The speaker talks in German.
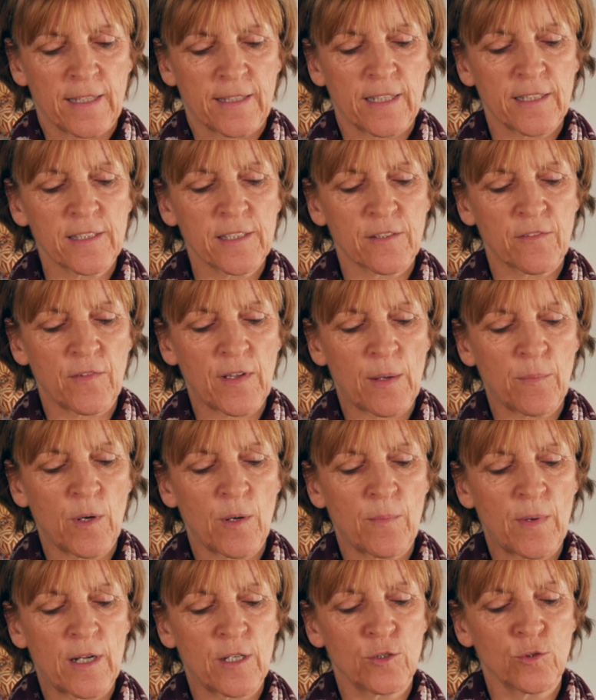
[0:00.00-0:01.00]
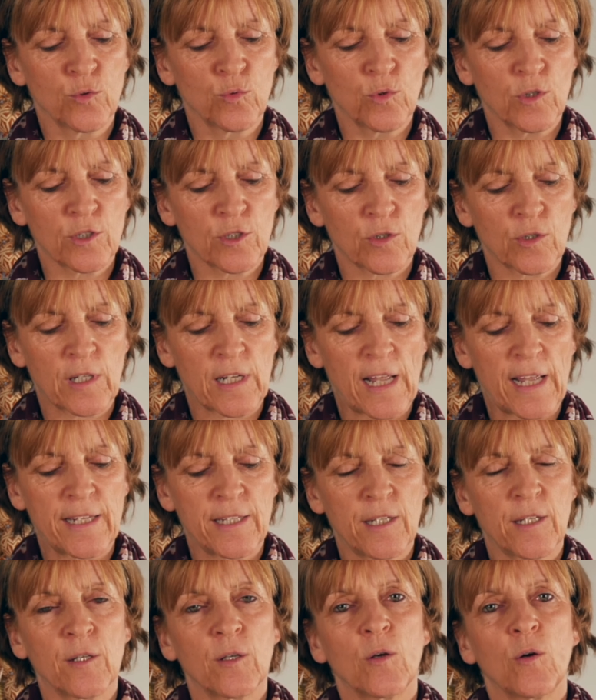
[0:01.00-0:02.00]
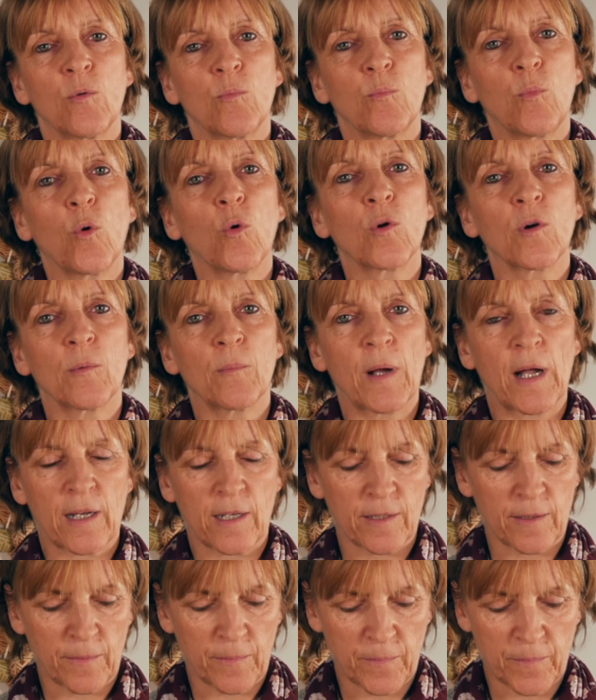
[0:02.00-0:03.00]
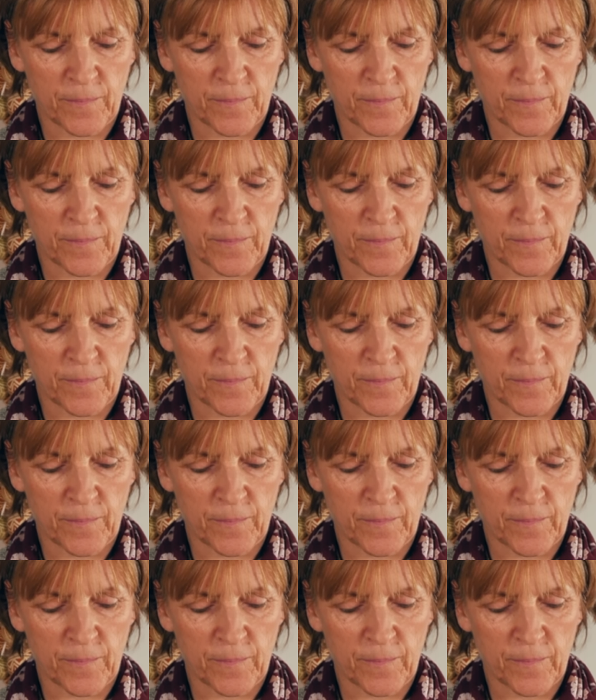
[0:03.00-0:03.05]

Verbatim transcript: Jetzt werden wir mal nur so kleine Bogen machen.